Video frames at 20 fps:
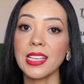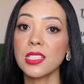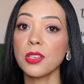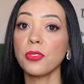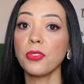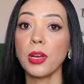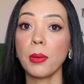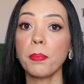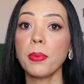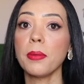
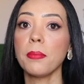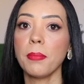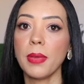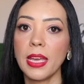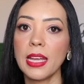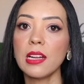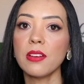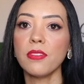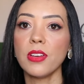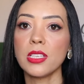Essa foi a
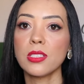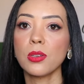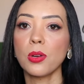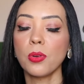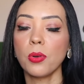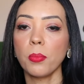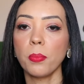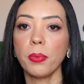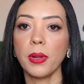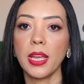primeira vez que
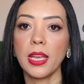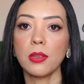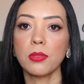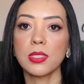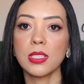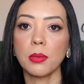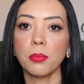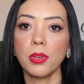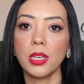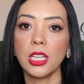eu comprei
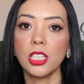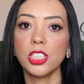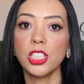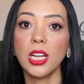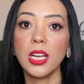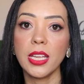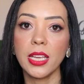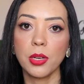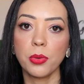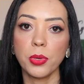o
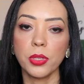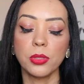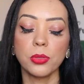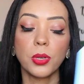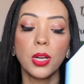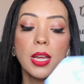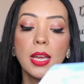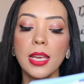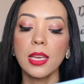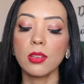sabonete
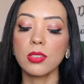líquido.